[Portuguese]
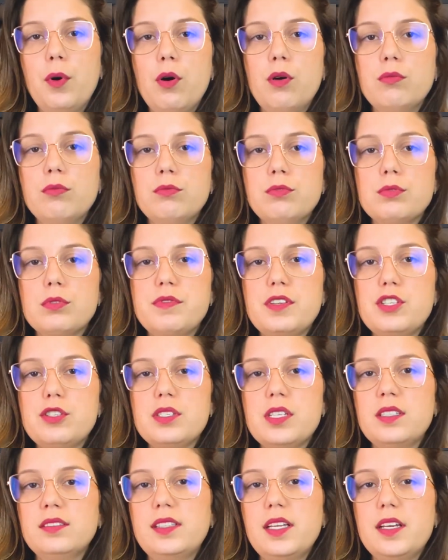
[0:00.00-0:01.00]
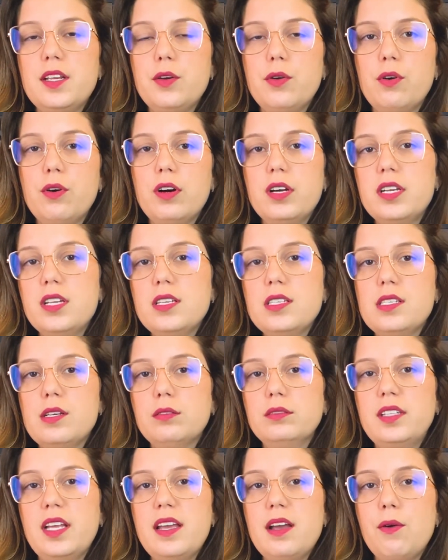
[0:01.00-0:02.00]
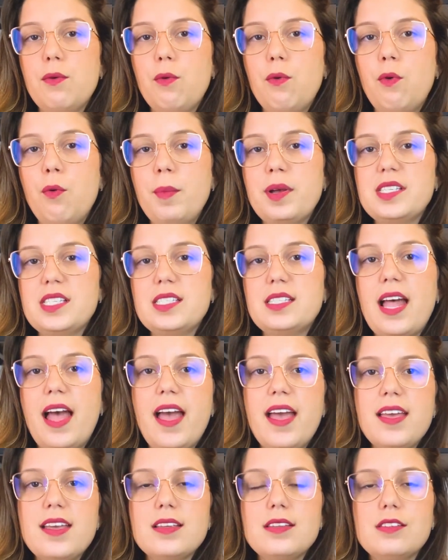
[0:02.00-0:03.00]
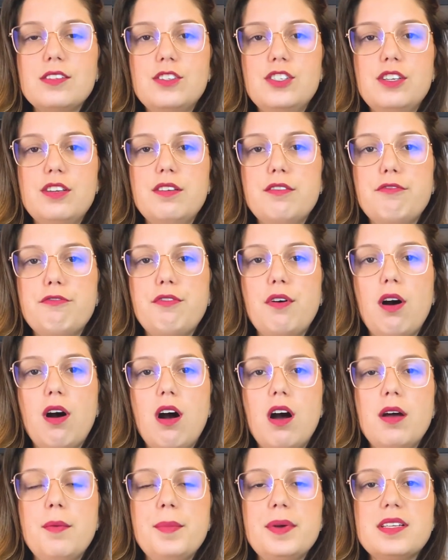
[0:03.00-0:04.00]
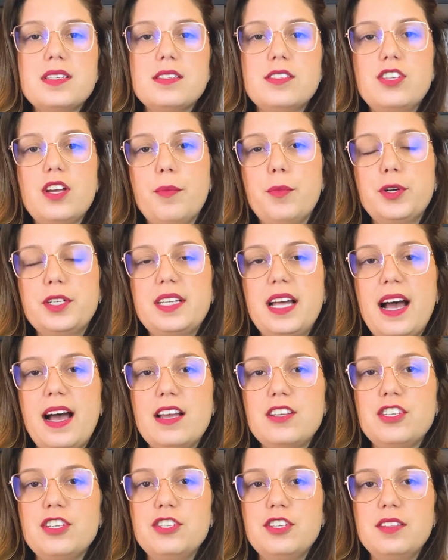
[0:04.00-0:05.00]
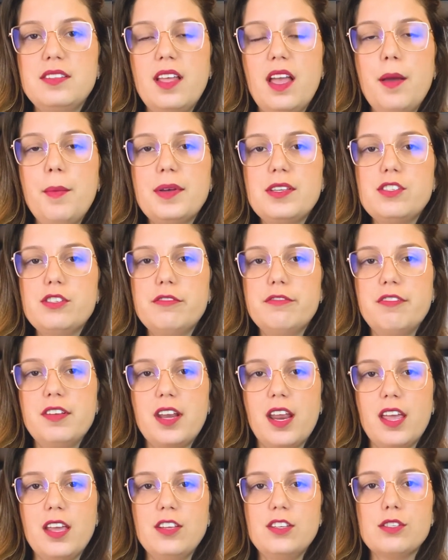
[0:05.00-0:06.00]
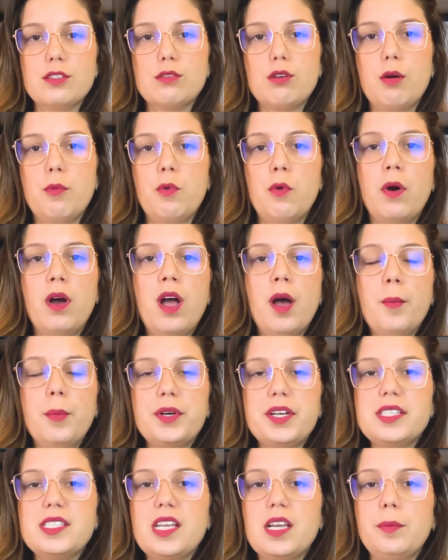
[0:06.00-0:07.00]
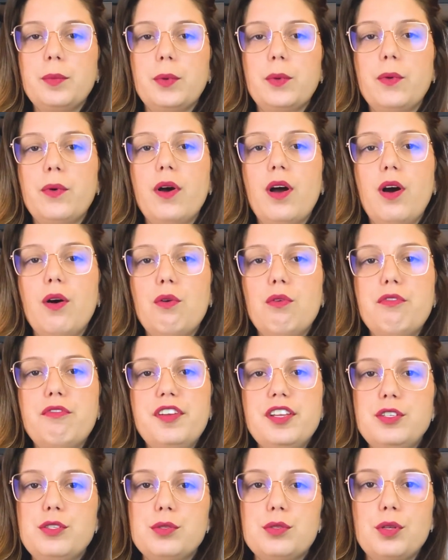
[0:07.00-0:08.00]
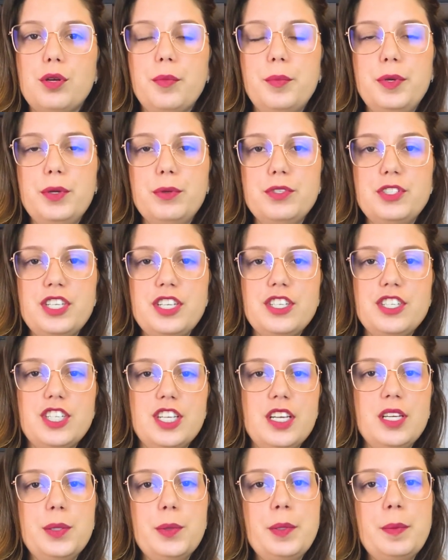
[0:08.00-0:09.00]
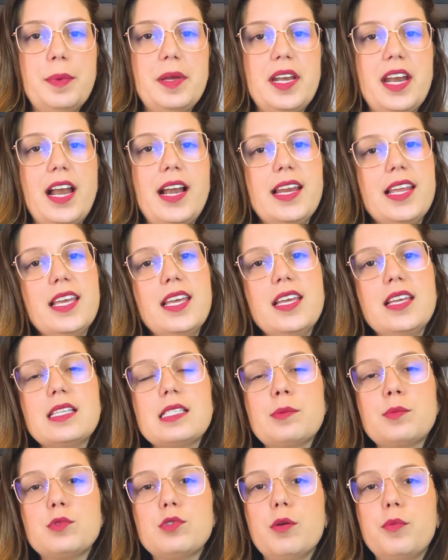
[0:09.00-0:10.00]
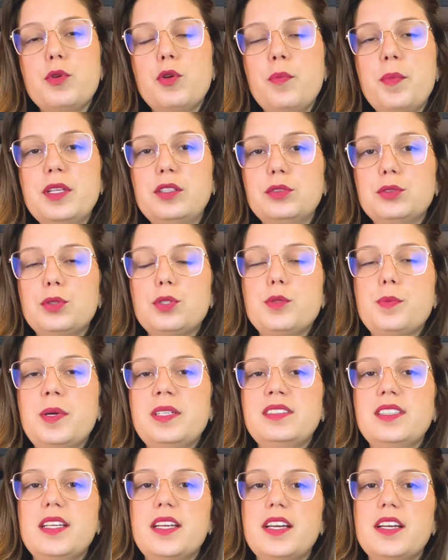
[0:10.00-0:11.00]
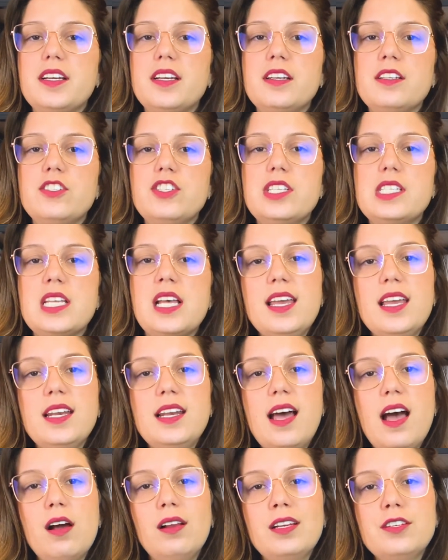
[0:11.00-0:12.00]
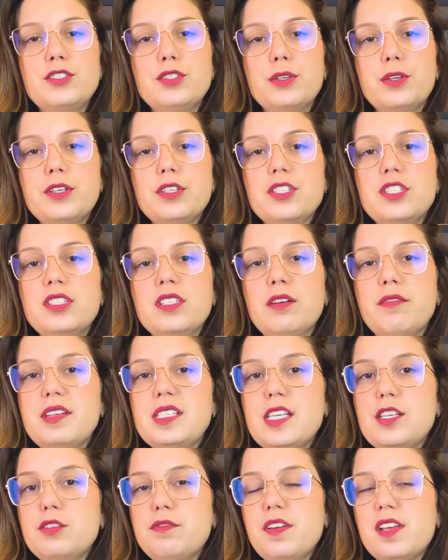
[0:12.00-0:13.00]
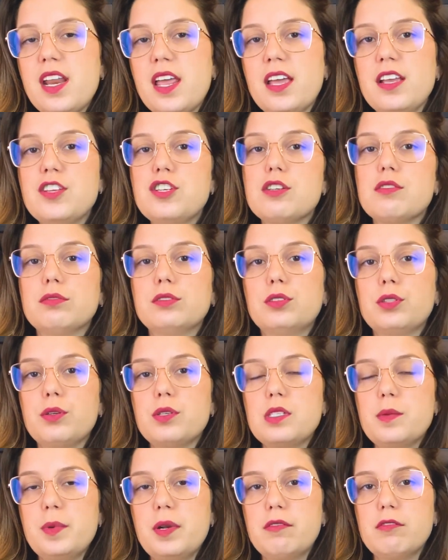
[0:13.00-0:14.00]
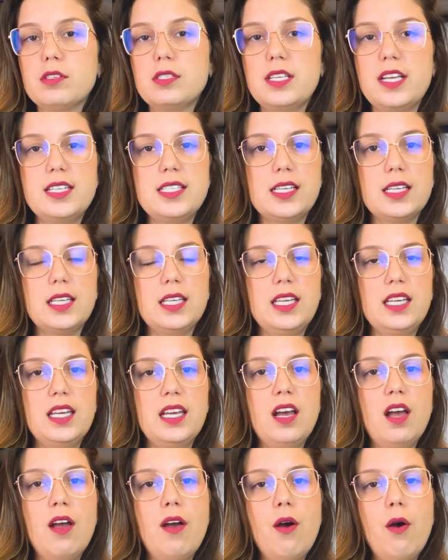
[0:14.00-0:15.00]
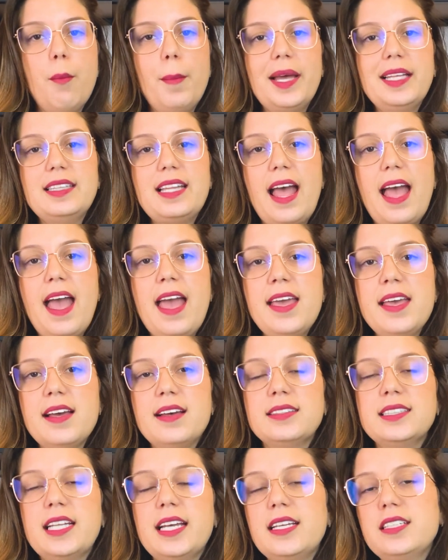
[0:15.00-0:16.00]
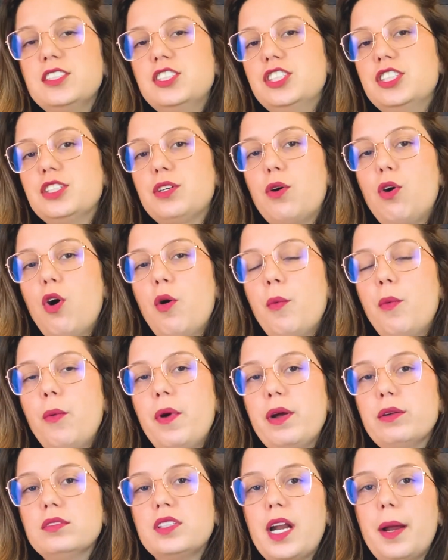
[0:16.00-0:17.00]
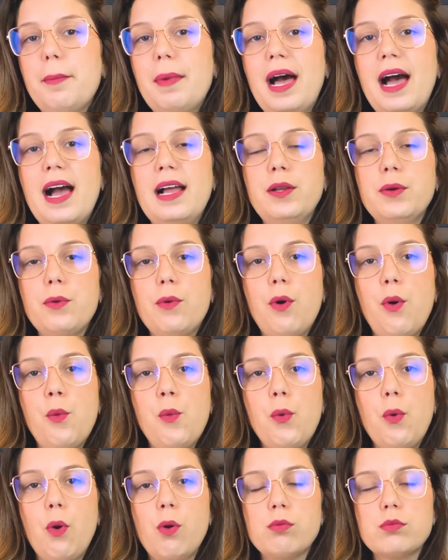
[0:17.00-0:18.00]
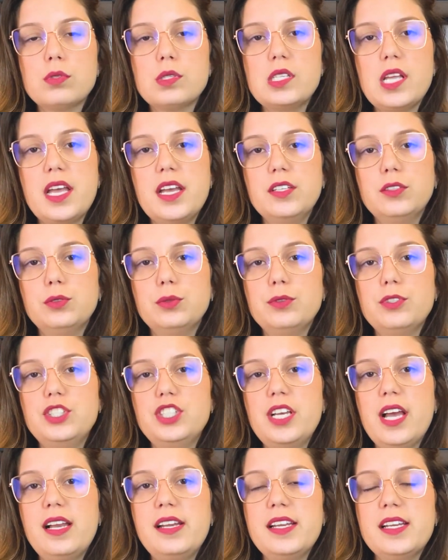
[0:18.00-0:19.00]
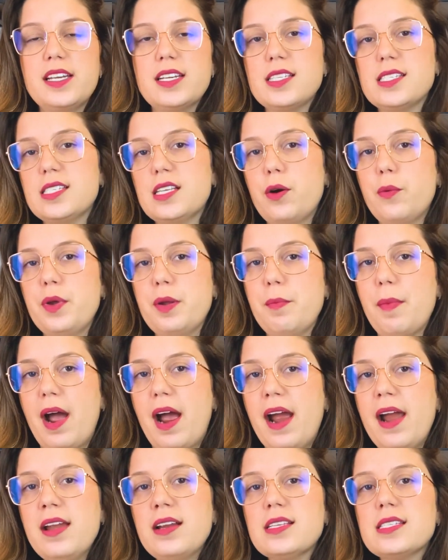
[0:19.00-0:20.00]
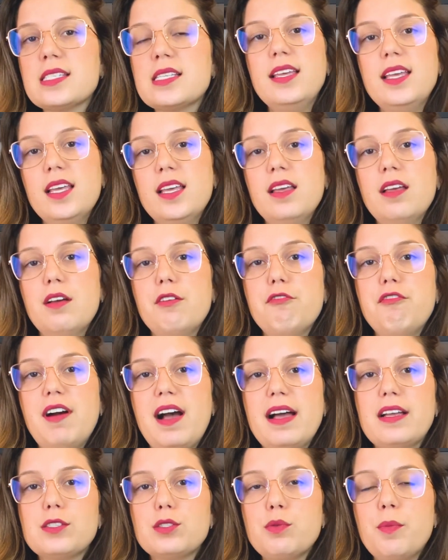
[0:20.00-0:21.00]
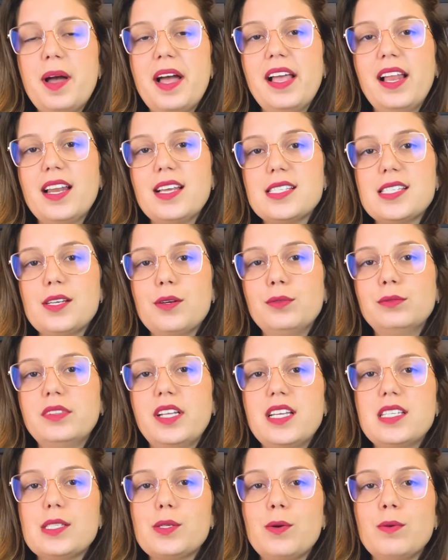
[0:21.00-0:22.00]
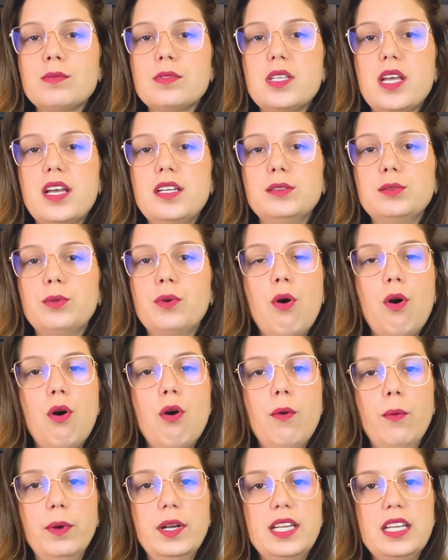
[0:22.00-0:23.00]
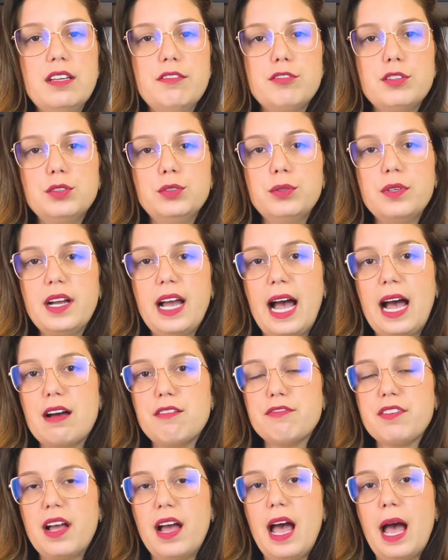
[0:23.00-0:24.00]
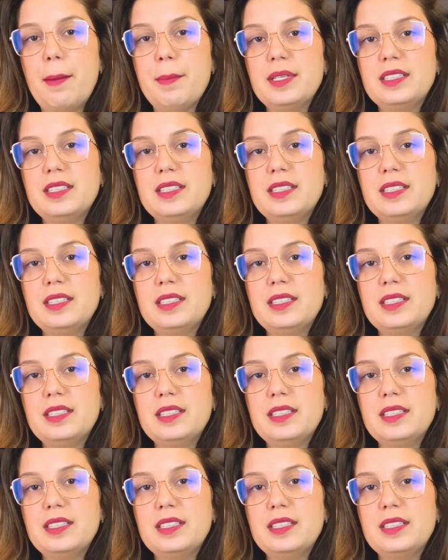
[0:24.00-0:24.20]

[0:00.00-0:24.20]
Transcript: Bom, nos vídeos anteriores eu dei algumas ideias de formas de abordagem de temas diferentes, como, por exemplo, o vídeo sobre o tintim e o imperialismo, sobre o mito dos bandeirantes, e na aula de hoje não vai ser diferente. Eu trouxe para vocês aqui uma ideia né, de como eu trabalho com o conceito de alienação em Marx e faço uma relação desse conceito com o livro do Kafka, A